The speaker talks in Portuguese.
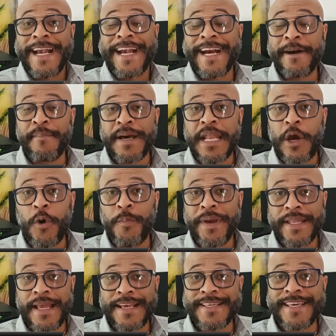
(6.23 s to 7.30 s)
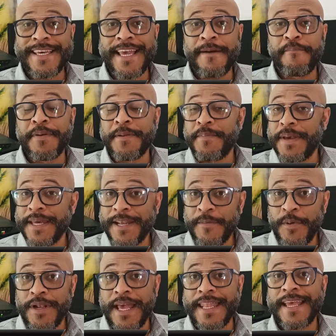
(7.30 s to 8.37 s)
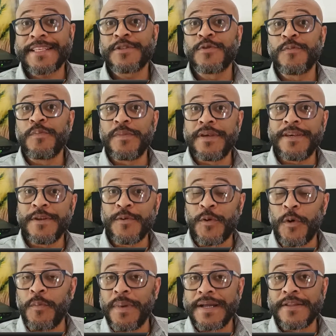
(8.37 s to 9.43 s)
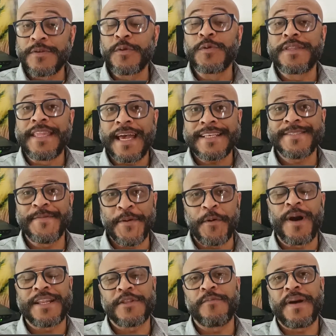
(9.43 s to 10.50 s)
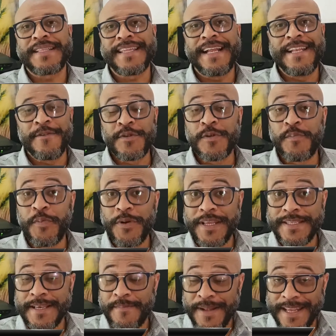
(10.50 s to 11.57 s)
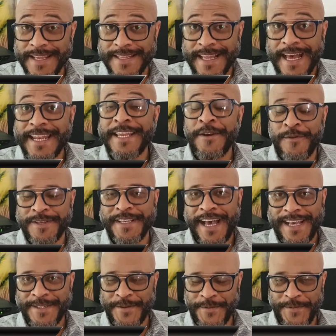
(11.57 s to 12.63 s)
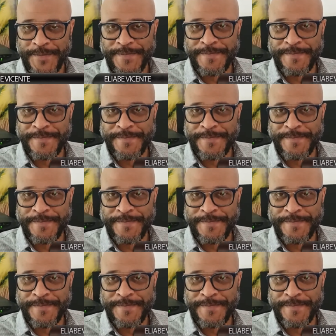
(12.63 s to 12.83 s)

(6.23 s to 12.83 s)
Câmara homenageia a primeira mulher a assumir o comando do 14º Batalhão de Polícia Militar em Osasco.